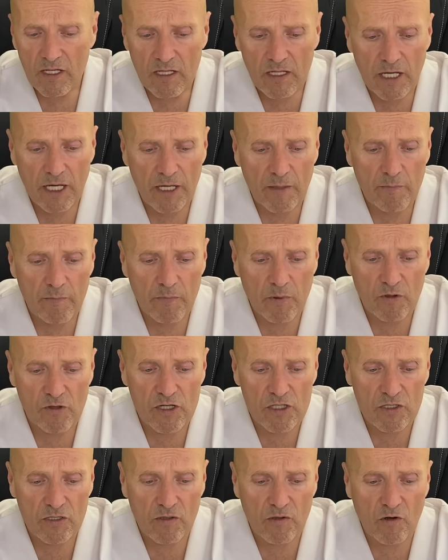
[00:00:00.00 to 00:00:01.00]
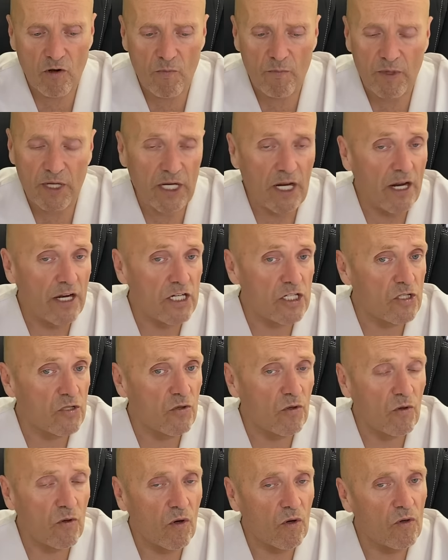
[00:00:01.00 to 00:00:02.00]
eh, podéis combinar
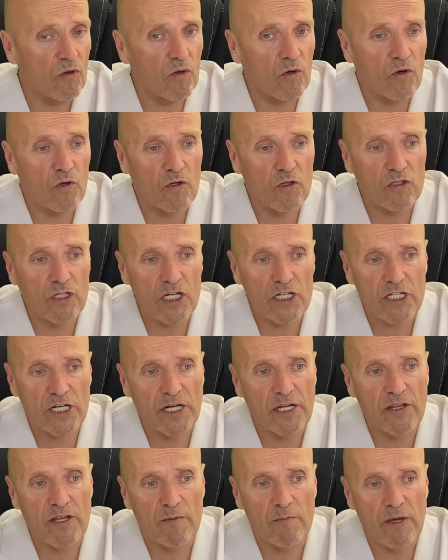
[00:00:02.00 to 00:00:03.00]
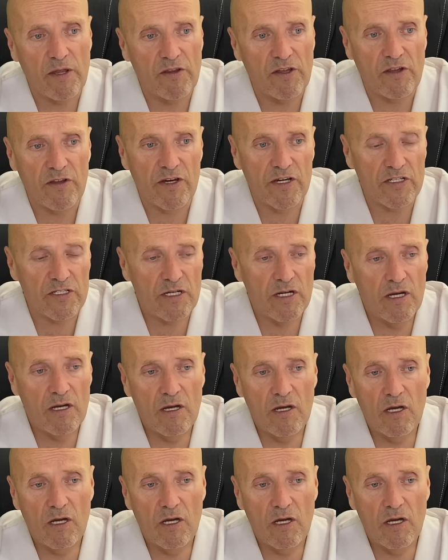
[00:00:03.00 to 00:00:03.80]
esto con, otra serie de medidas.